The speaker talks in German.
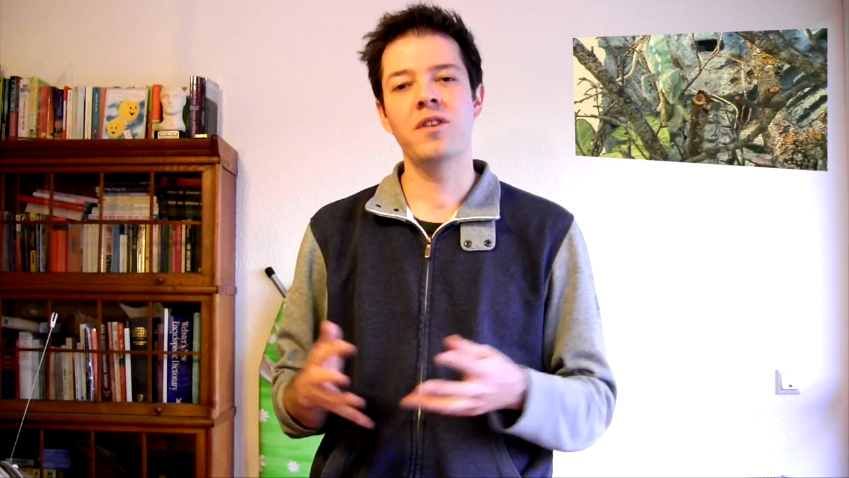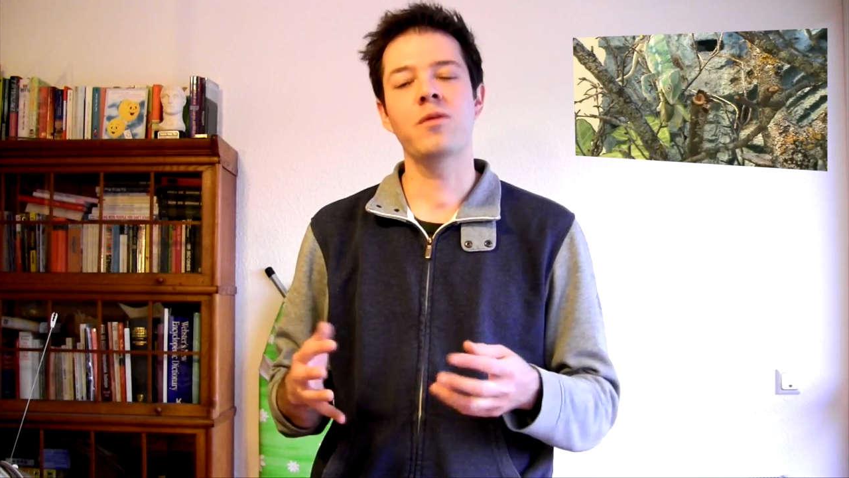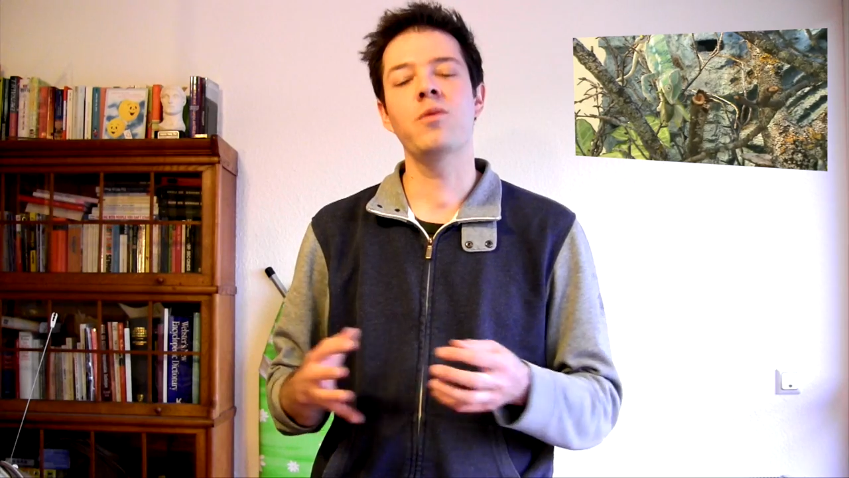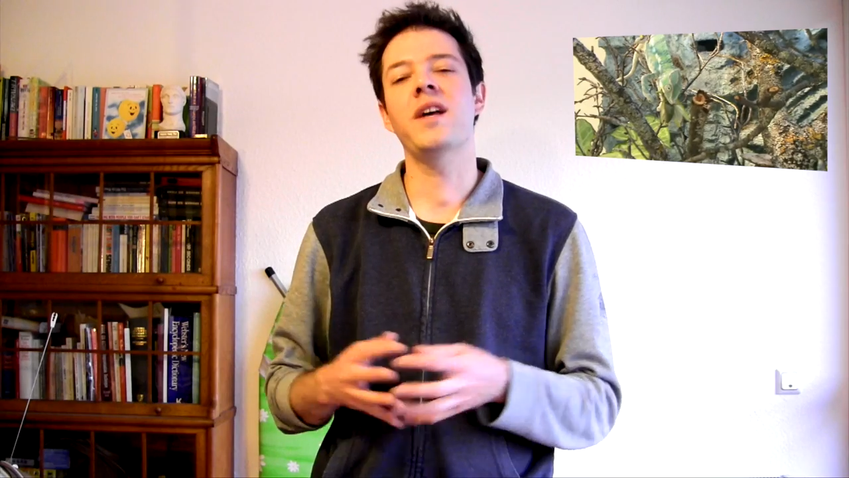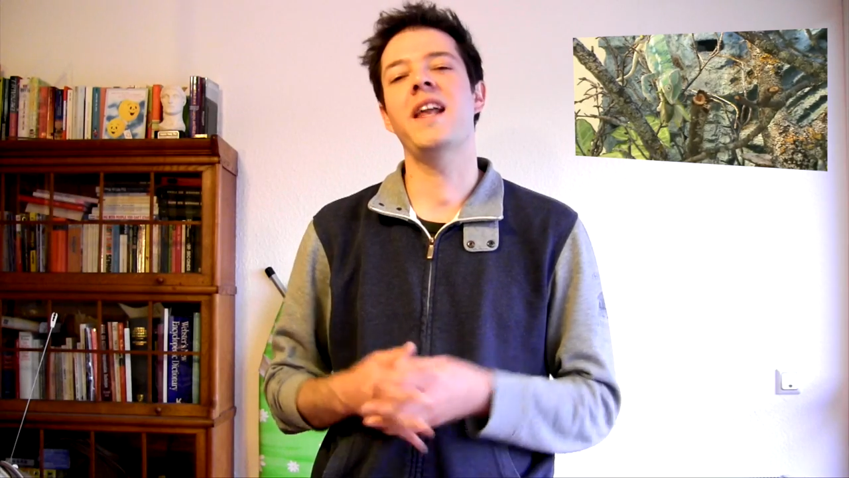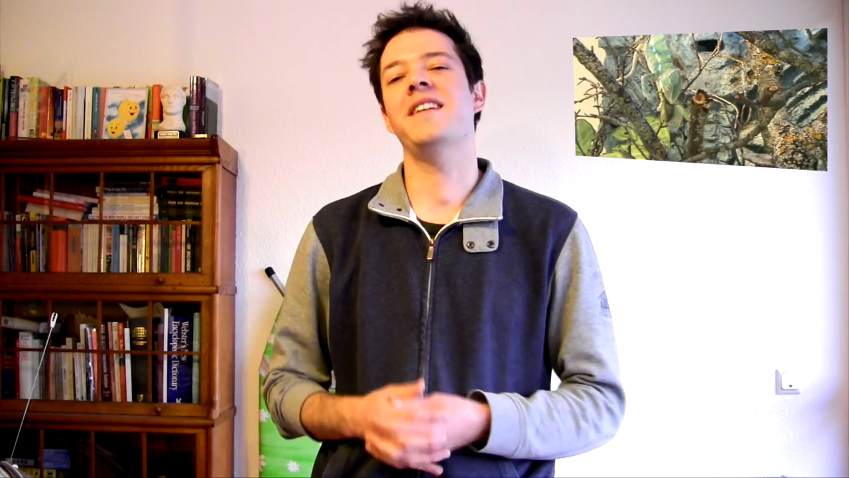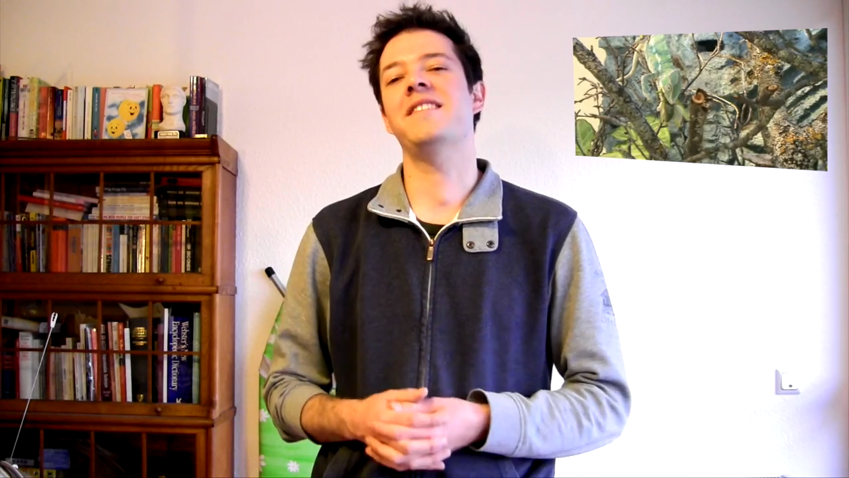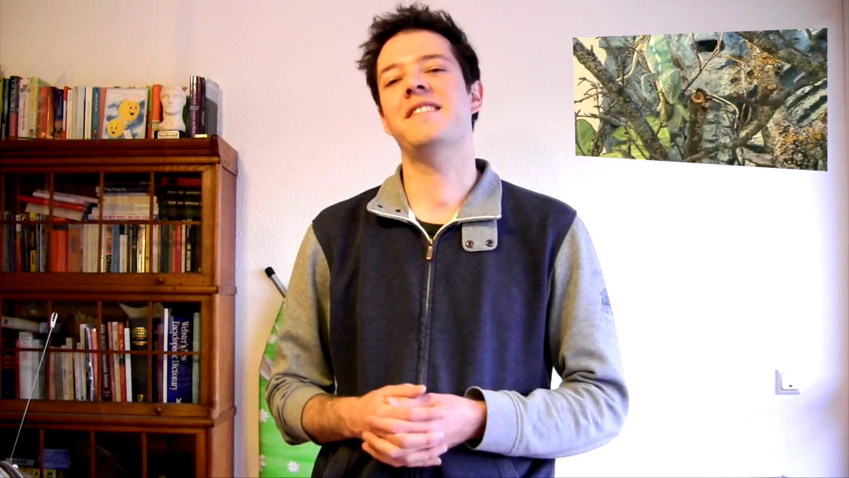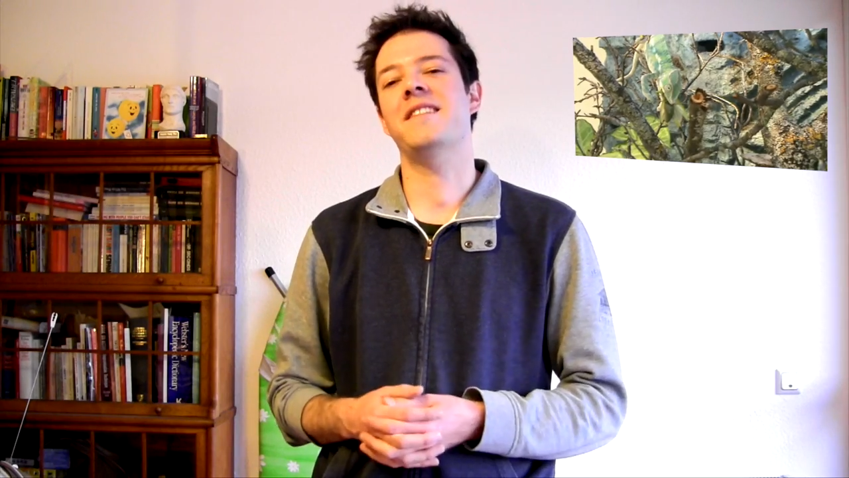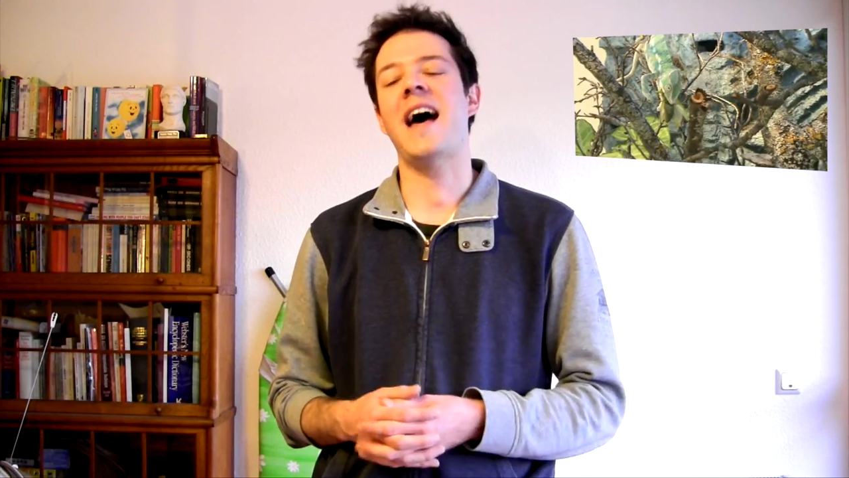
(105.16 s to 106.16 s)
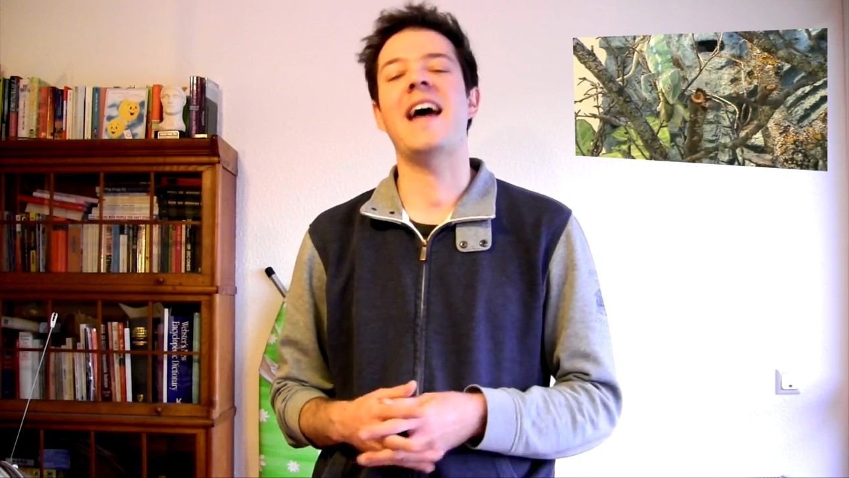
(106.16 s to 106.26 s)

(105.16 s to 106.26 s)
Und zu guter Letzt,